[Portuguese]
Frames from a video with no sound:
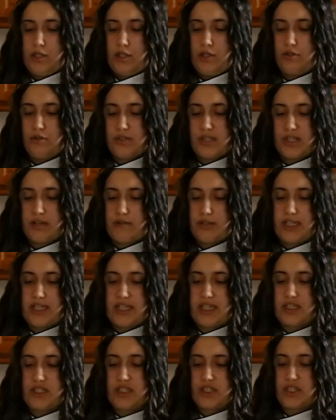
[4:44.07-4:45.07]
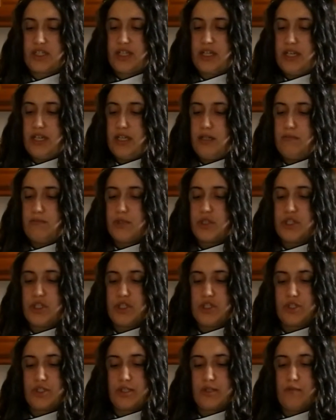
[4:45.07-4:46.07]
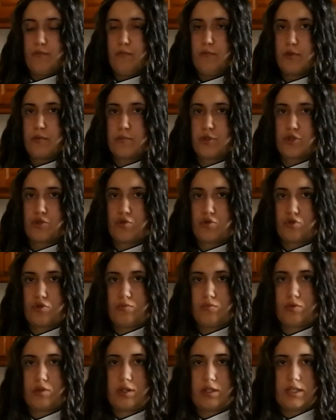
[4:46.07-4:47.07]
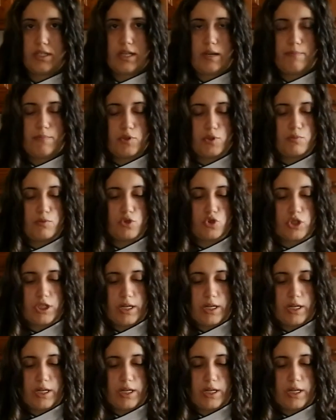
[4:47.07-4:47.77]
Eu não sei quanto é que estas têm, mas isto são formas que eu costumo utilizar para os meus